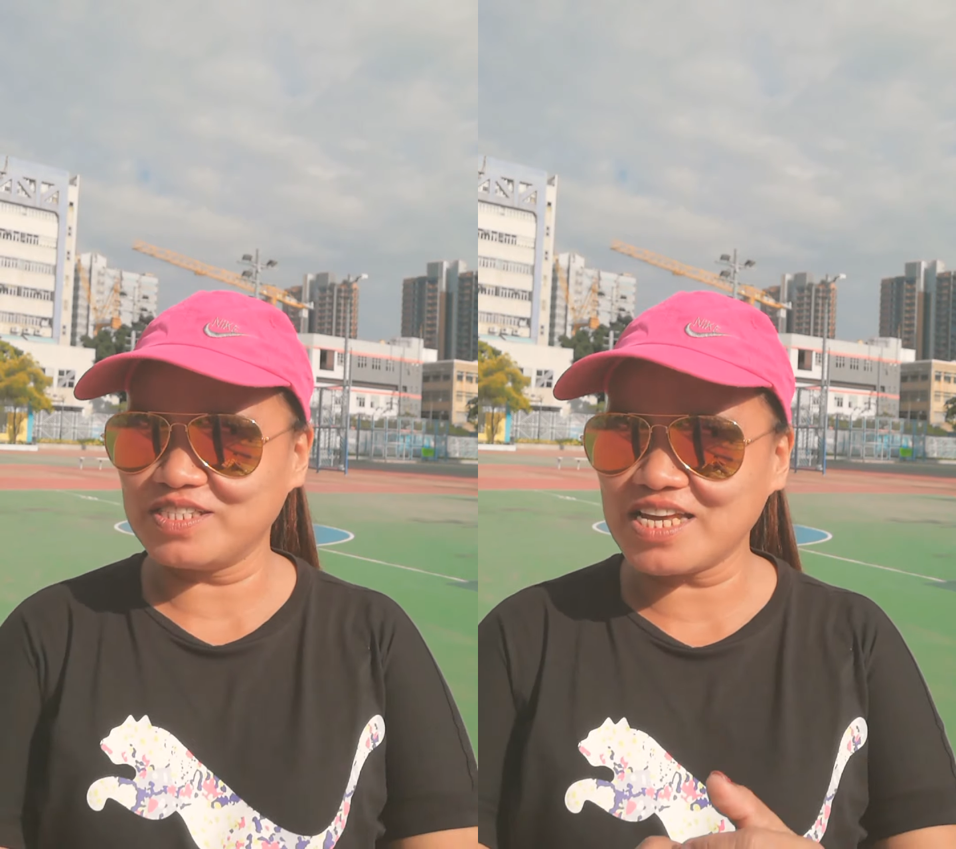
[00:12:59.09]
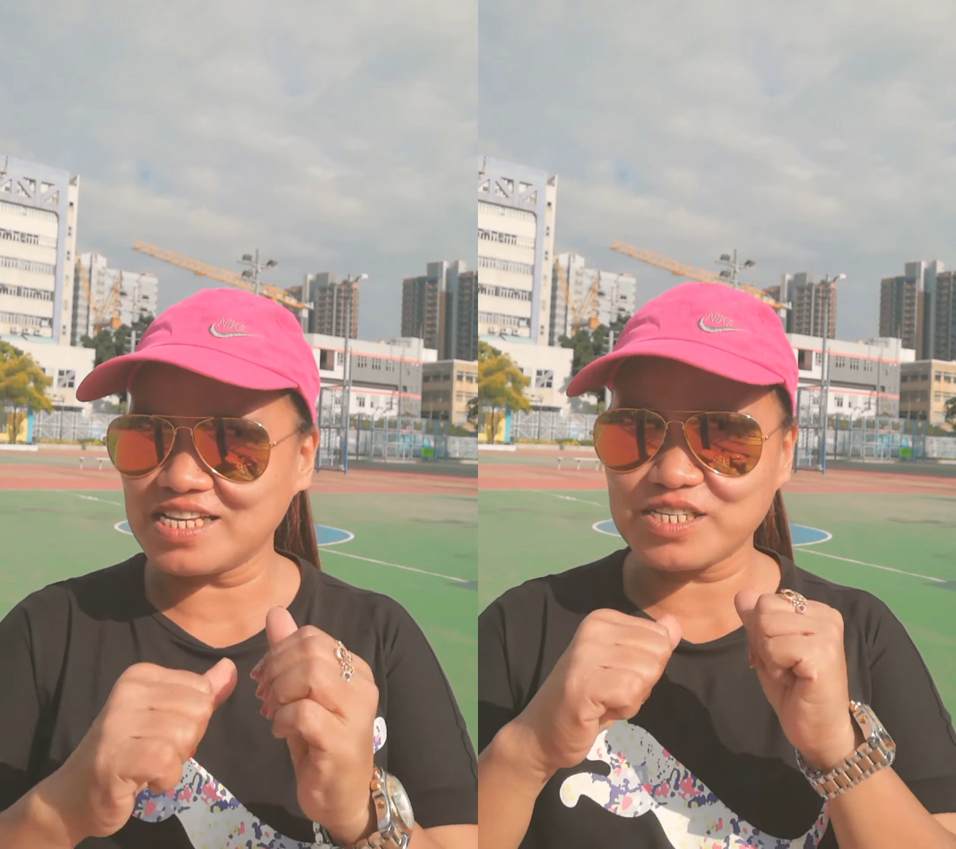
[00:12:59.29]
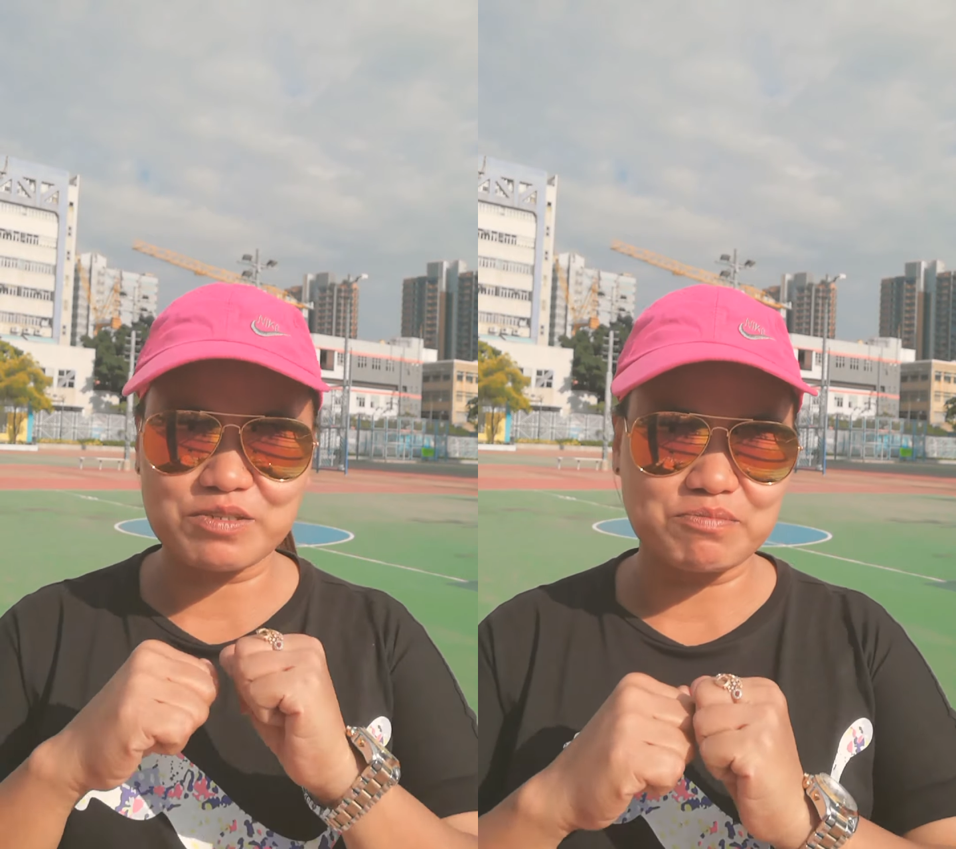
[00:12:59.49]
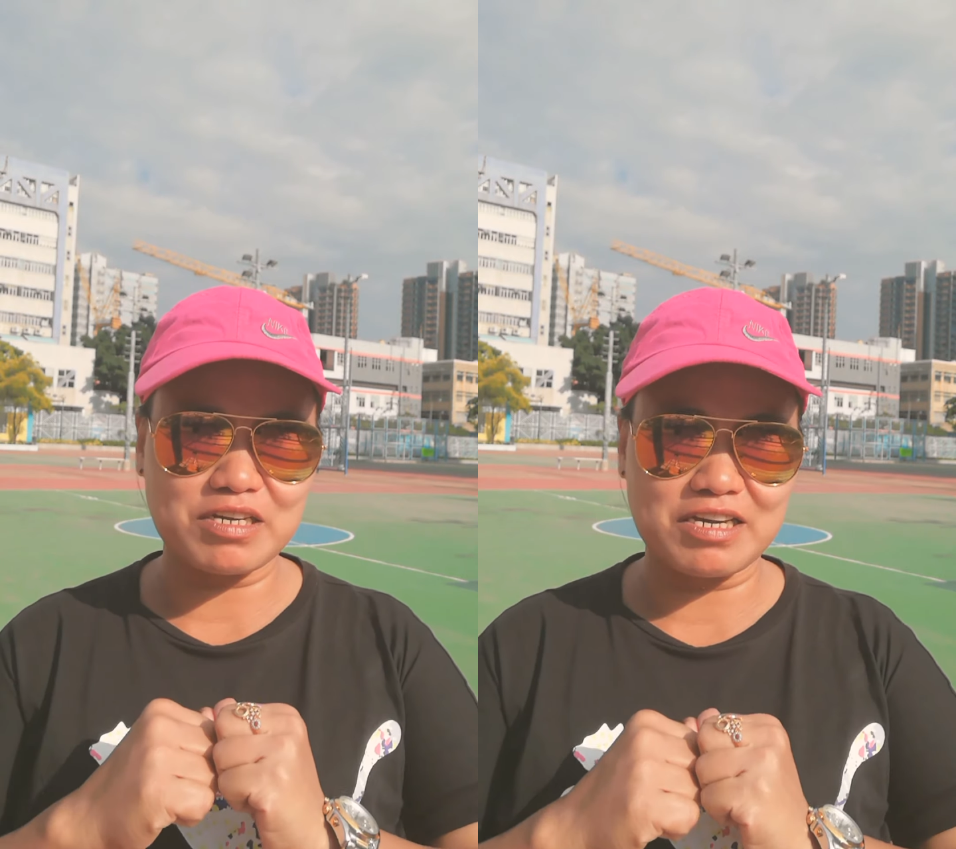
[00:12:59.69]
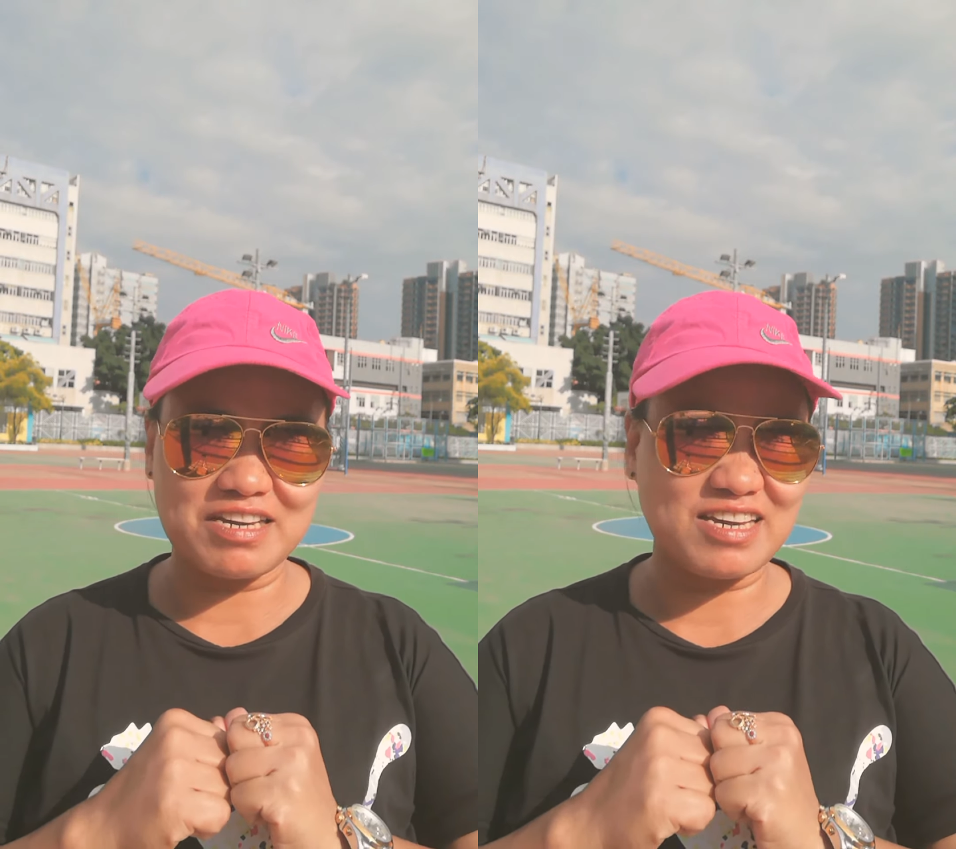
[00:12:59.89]
This is
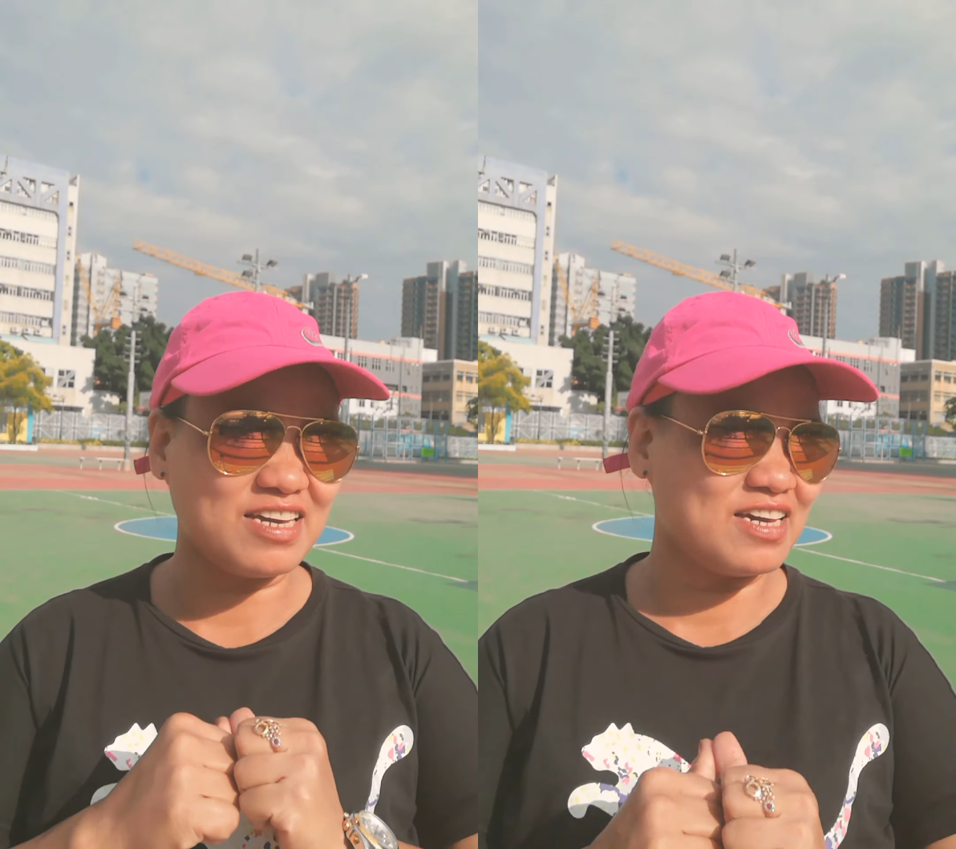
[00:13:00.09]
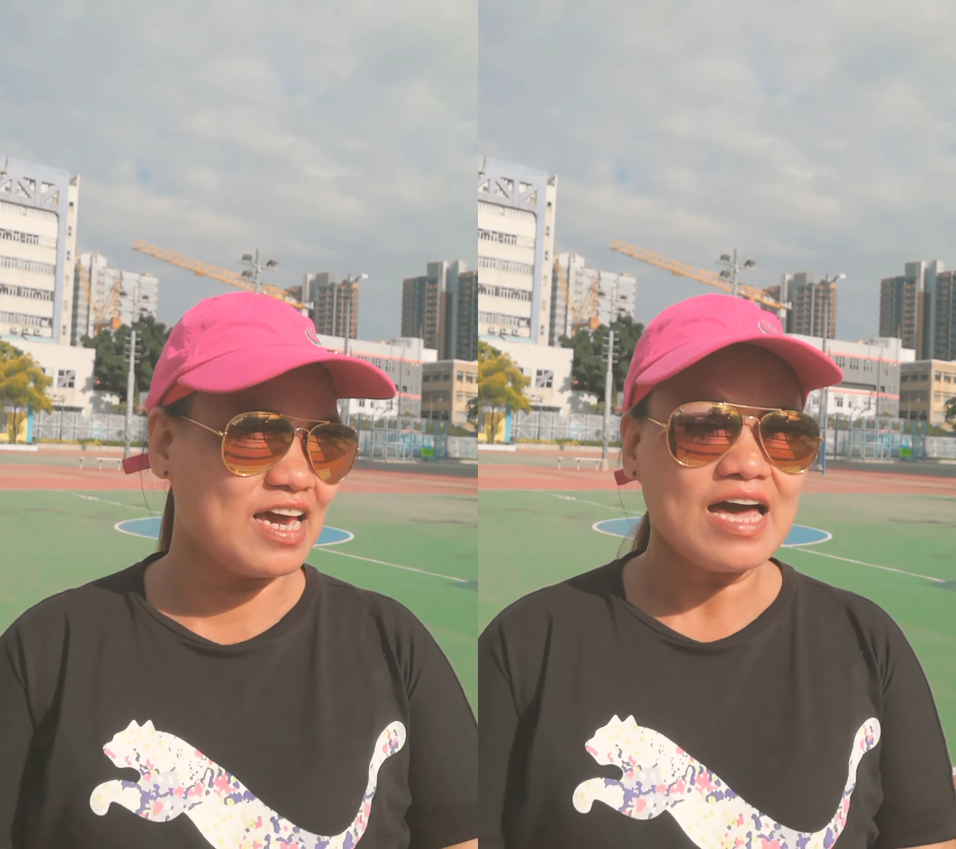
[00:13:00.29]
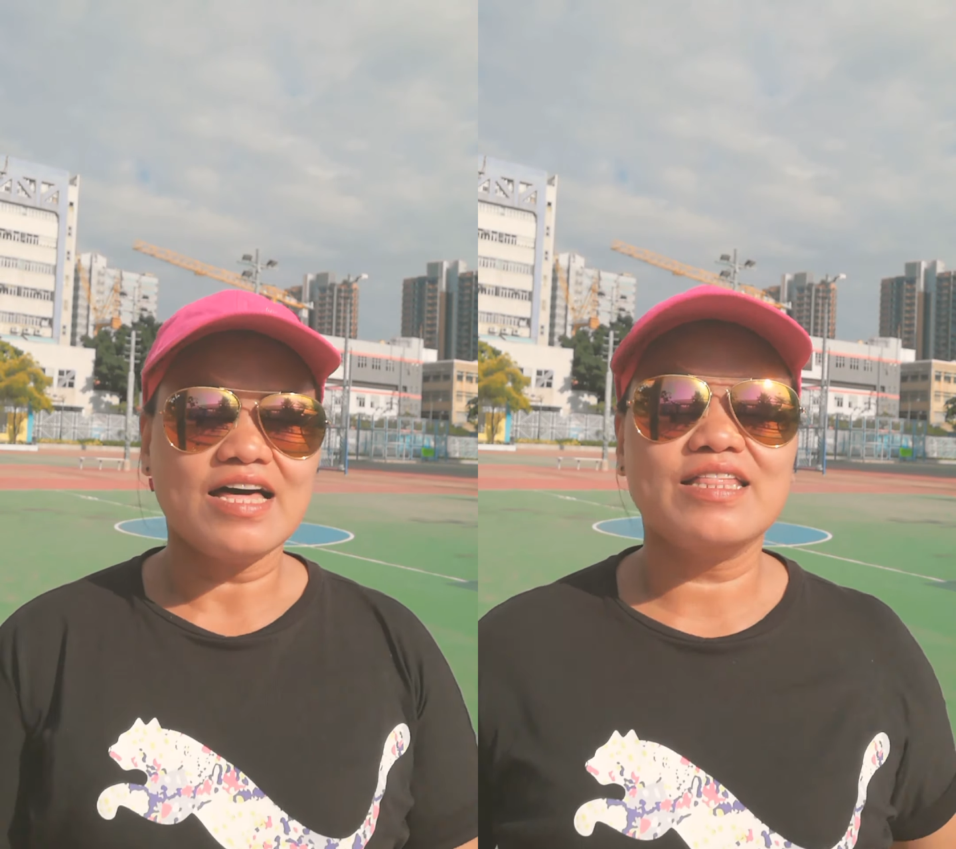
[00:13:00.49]
me.